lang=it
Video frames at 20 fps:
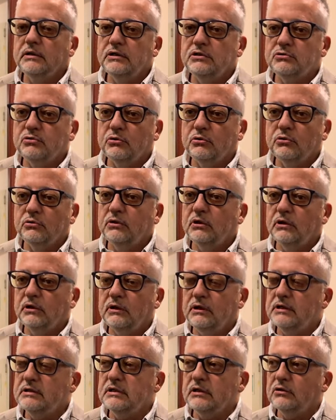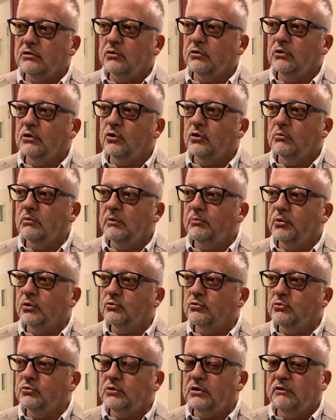dei, settori come
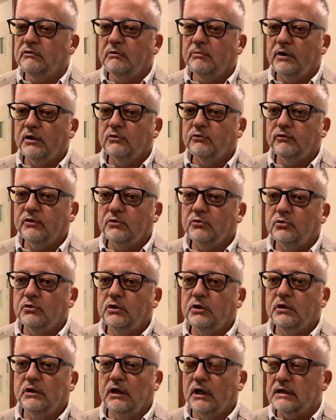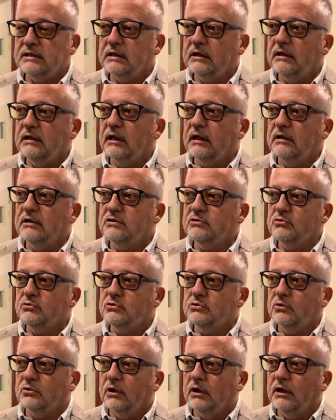produttivi, manifatturieri, della sanità e
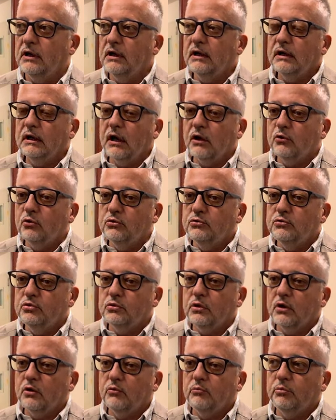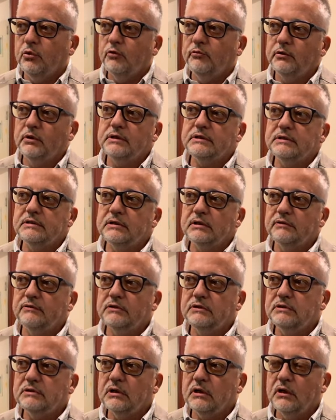dell'istruzione. La cultura non può essere
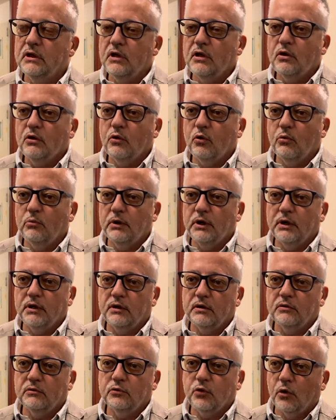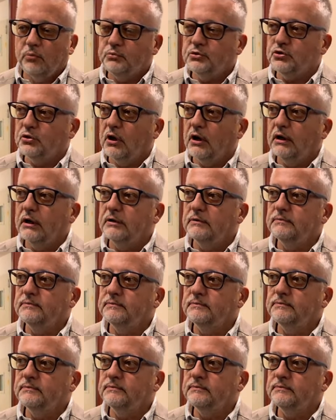vista come un optional.